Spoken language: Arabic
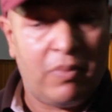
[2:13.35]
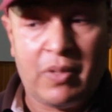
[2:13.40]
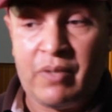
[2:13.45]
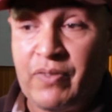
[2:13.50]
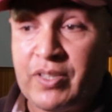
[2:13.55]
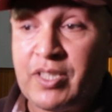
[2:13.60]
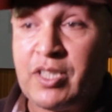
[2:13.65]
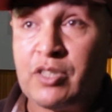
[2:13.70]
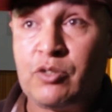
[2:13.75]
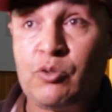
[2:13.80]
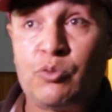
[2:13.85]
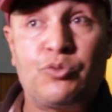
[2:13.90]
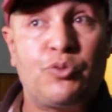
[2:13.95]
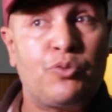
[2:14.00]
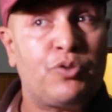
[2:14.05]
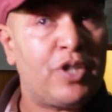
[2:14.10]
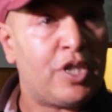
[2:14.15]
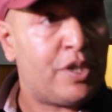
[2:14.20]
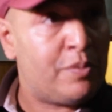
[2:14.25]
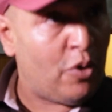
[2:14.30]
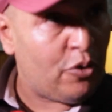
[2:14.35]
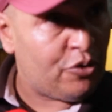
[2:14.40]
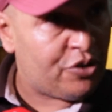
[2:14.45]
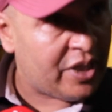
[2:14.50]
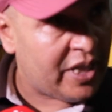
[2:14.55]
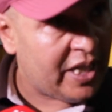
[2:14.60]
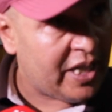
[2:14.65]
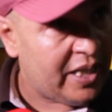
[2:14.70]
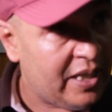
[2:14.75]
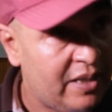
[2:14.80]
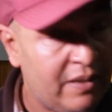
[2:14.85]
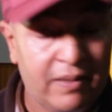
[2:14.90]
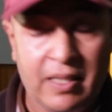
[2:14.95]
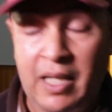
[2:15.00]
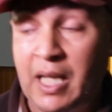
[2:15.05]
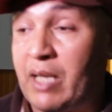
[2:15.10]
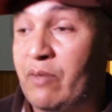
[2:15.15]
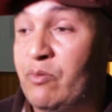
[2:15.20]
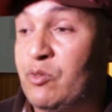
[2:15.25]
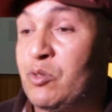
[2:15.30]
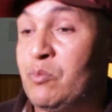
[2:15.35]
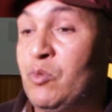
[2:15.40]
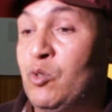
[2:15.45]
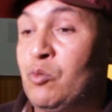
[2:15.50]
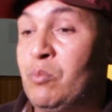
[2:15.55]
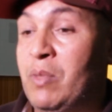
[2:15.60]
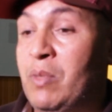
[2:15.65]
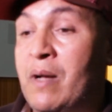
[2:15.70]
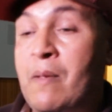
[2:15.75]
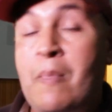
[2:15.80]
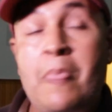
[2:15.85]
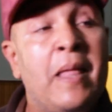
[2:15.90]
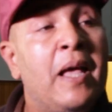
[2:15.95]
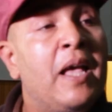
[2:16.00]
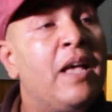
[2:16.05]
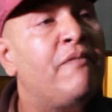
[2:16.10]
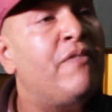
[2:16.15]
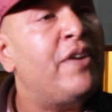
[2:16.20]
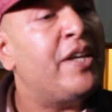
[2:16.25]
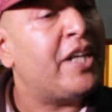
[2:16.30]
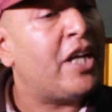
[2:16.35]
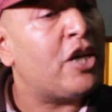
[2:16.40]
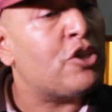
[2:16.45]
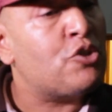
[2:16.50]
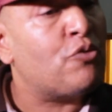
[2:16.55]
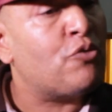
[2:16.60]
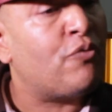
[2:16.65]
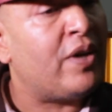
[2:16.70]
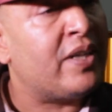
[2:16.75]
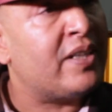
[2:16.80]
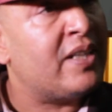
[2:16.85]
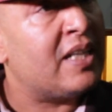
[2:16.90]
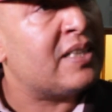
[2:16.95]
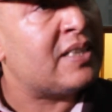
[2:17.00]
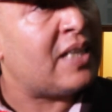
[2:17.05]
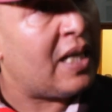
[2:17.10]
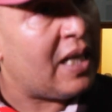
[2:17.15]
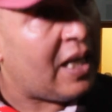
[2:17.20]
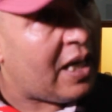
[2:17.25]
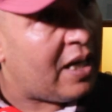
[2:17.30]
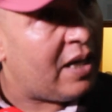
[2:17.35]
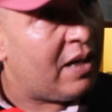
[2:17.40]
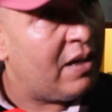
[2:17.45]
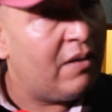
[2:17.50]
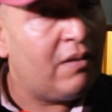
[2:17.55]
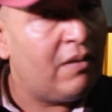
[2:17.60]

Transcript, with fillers: الفصل الدستوري 27 للحق في المعلومه فهي كتشوف انها تخلق